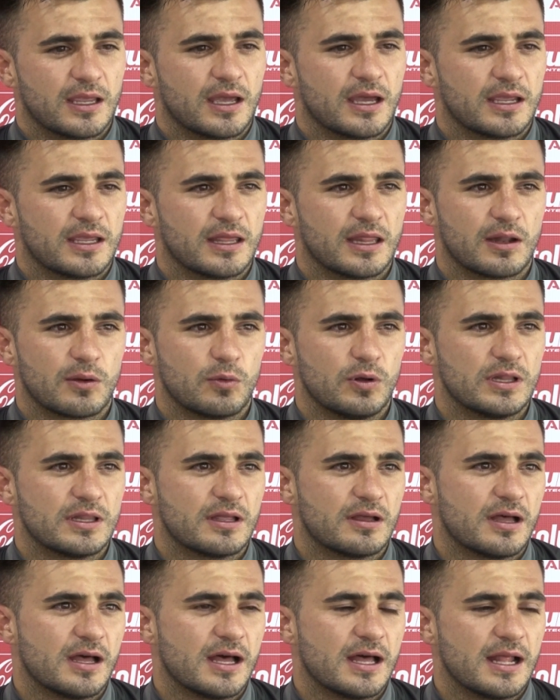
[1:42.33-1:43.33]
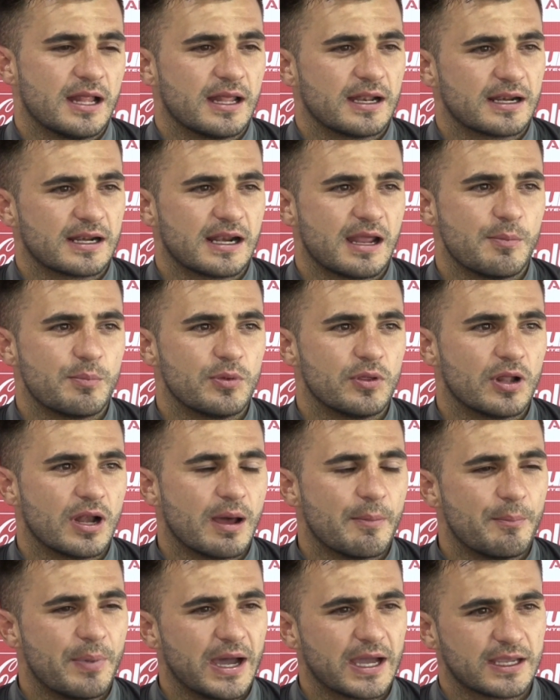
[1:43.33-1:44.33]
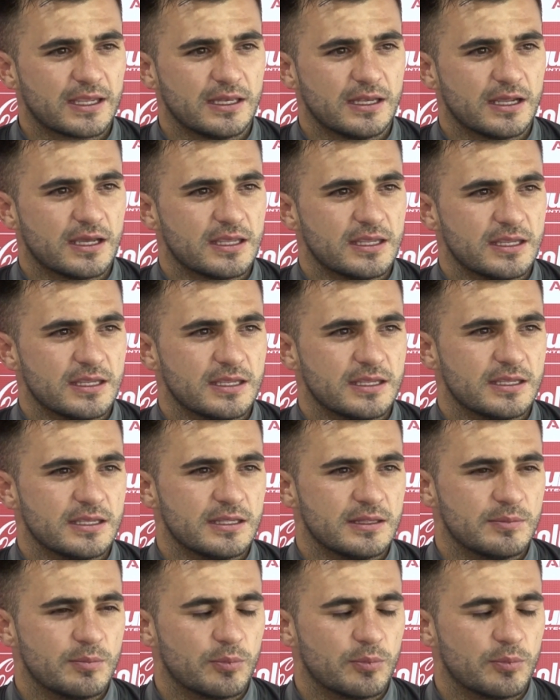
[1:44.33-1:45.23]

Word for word: hay que dar vuelta rápido a la página y,